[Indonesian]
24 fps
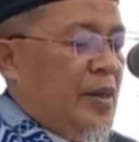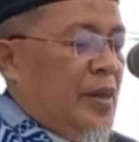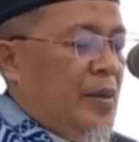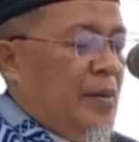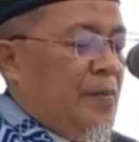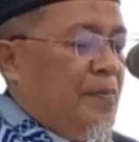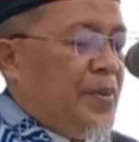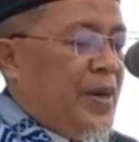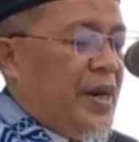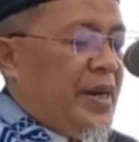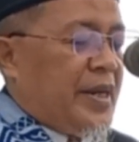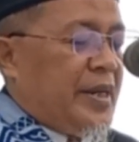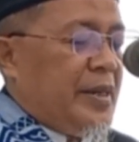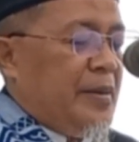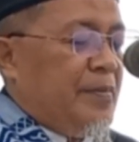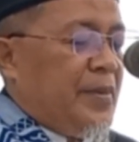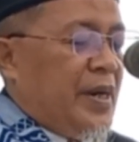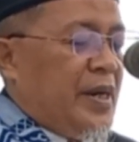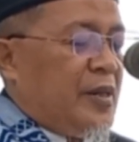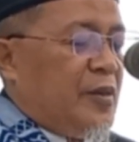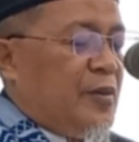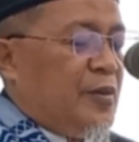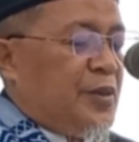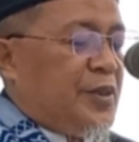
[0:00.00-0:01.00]
bagi
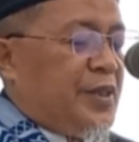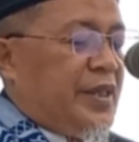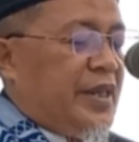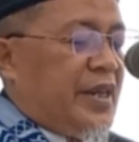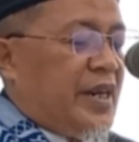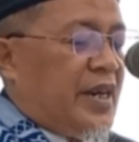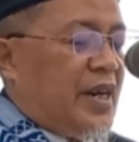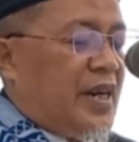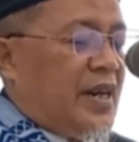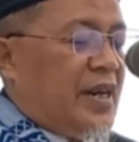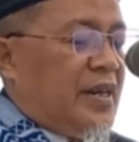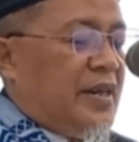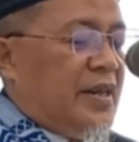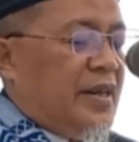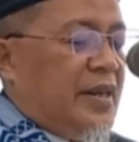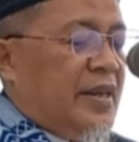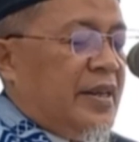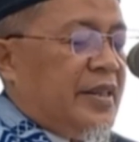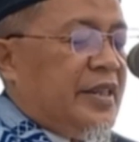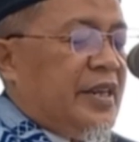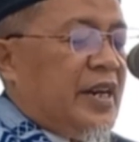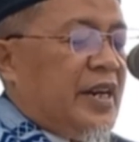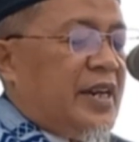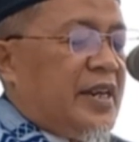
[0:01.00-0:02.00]
manusia
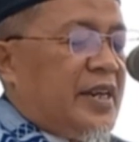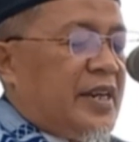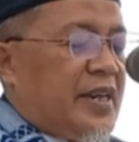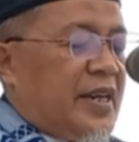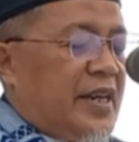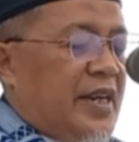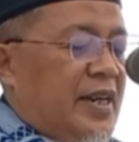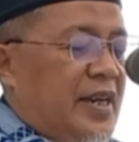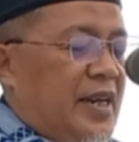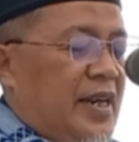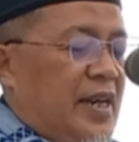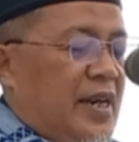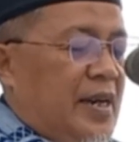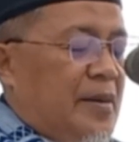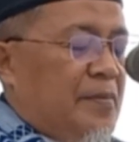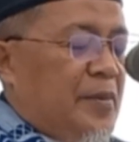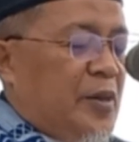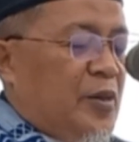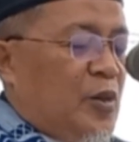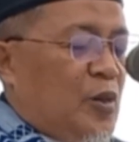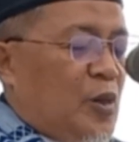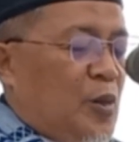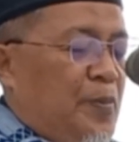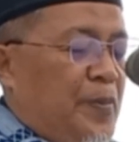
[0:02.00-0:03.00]
yang
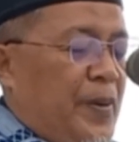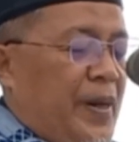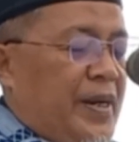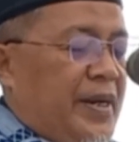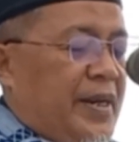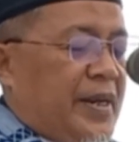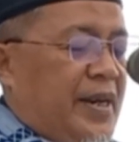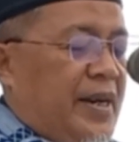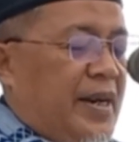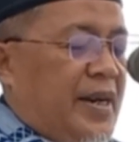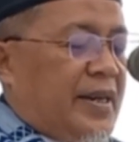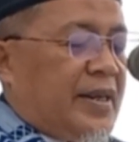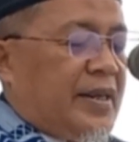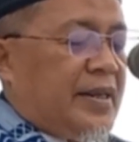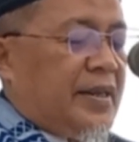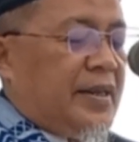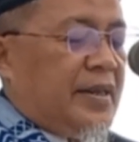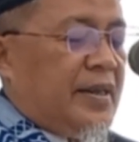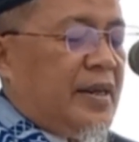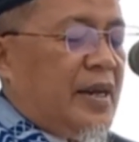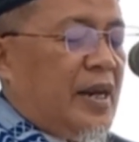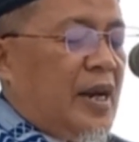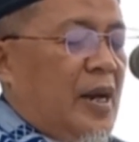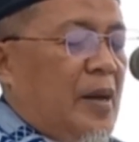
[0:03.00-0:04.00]
rela mengorbankan
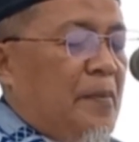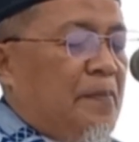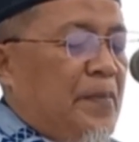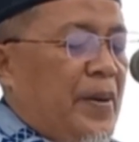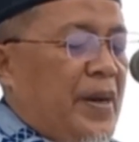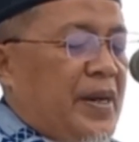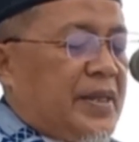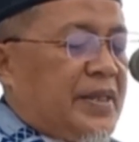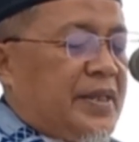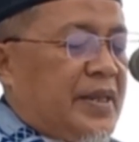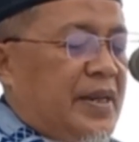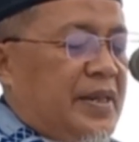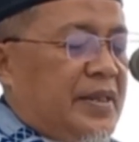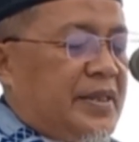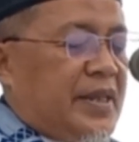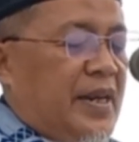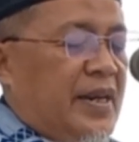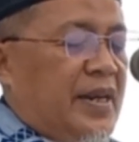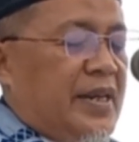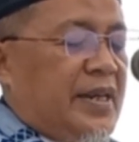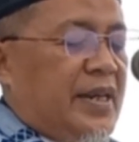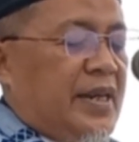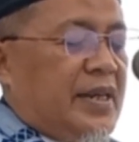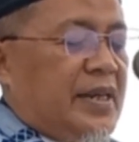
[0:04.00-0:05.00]
apa
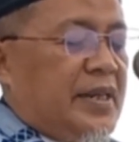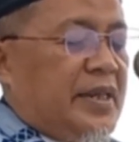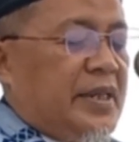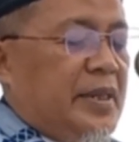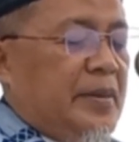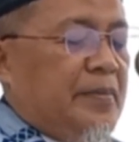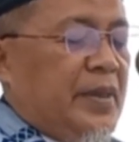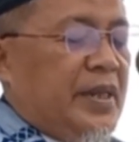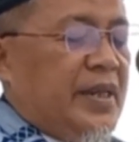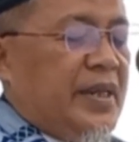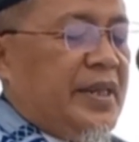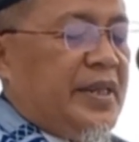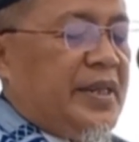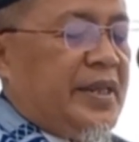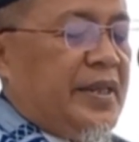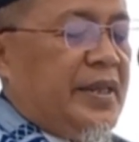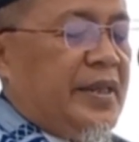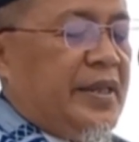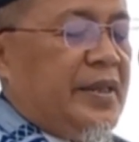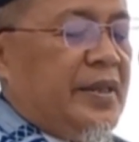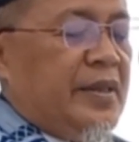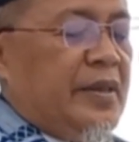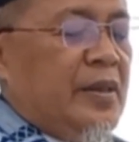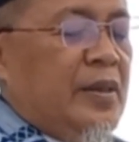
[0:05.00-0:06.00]
saja yang
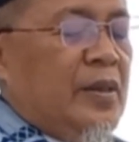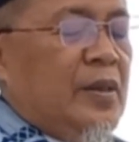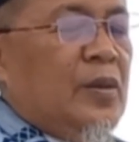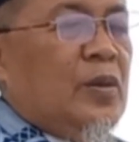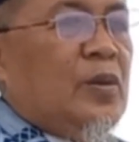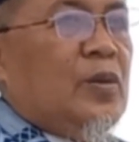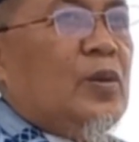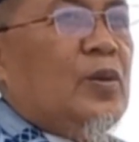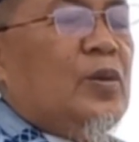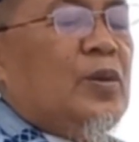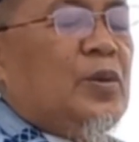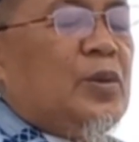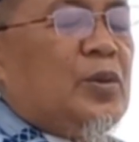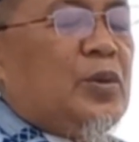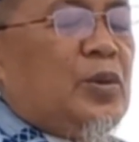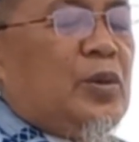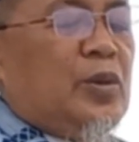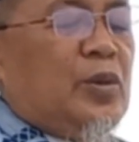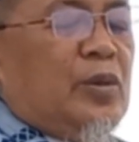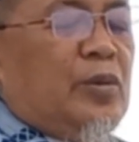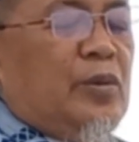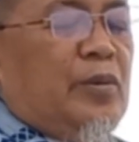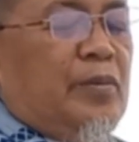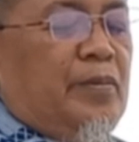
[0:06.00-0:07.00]
dimiliki
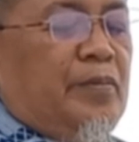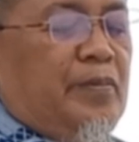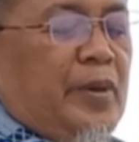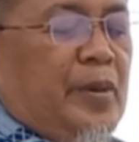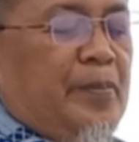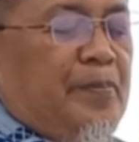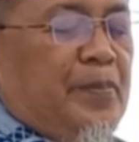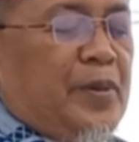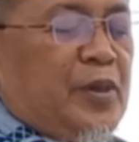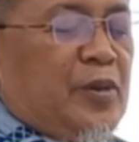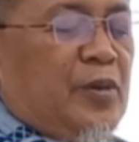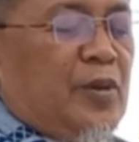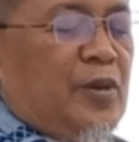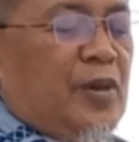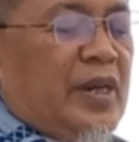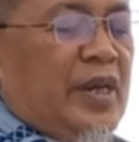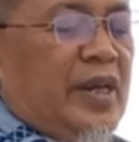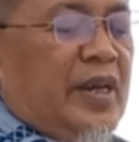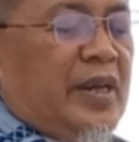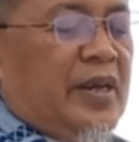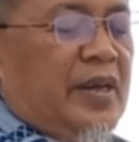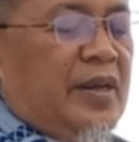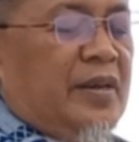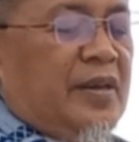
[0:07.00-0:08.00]
untuk
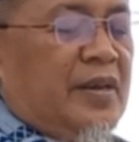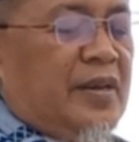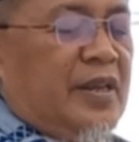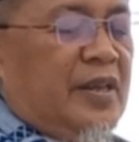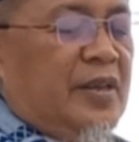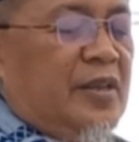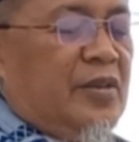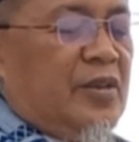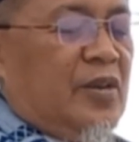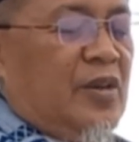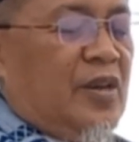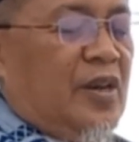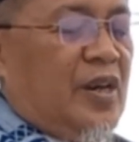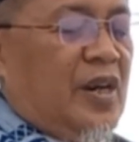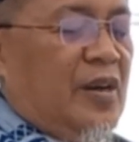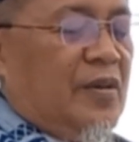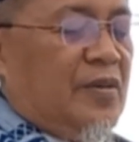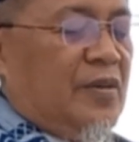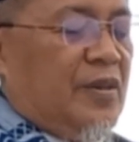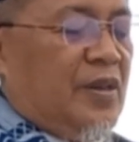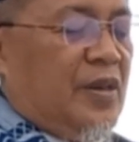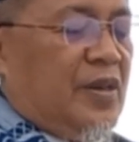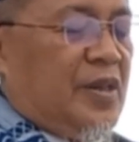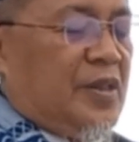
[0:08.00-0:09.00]
memperoleh ridho
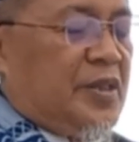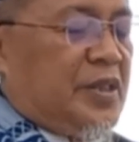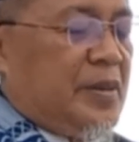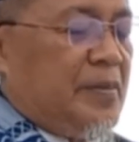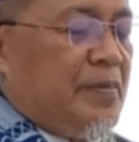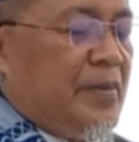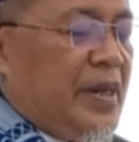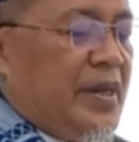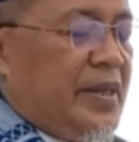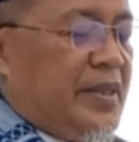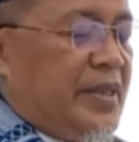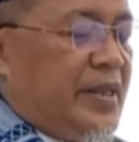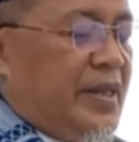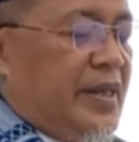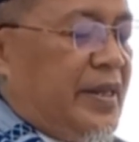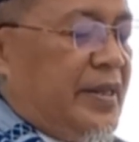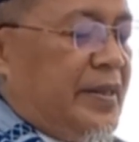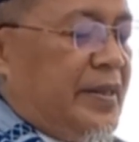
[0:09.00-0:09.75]
Allah semata.